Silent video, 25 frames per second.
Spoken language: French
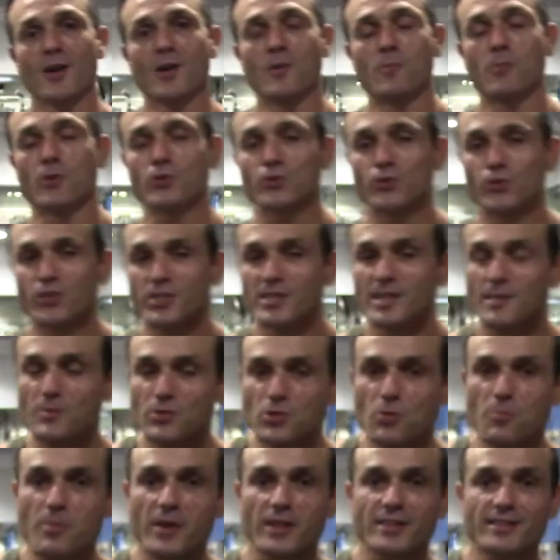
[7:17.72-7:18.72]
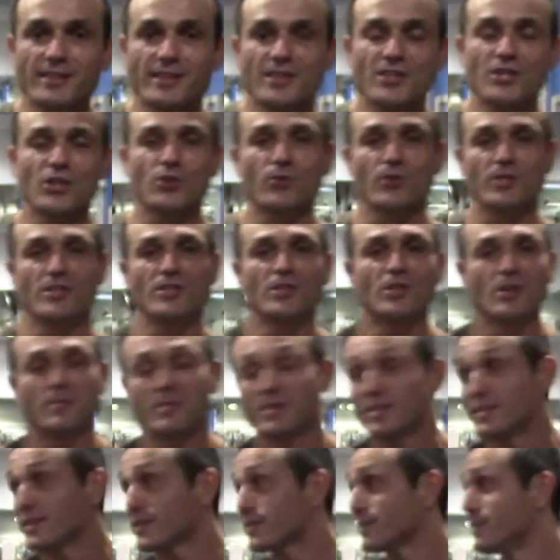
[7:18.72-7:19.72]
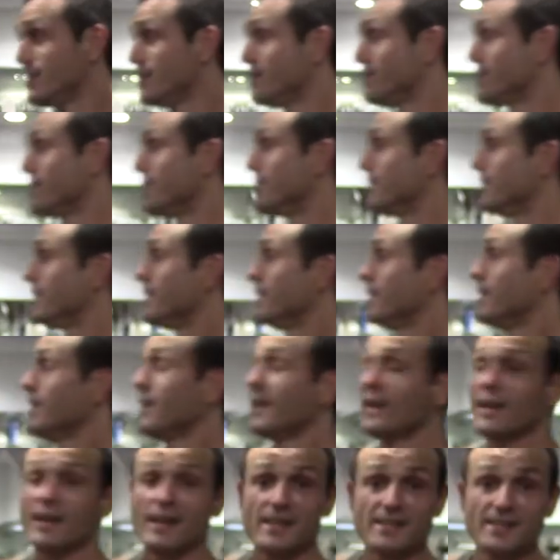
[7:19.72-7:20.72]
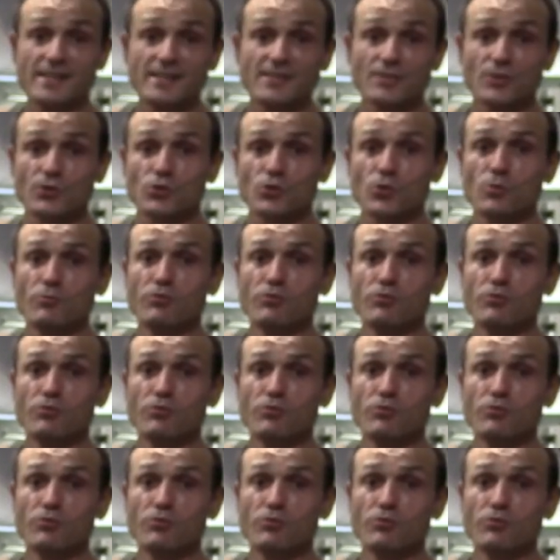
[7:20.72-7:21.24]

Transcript: Pour ce deuxième superset, j'ai choisi comme exercice les extensions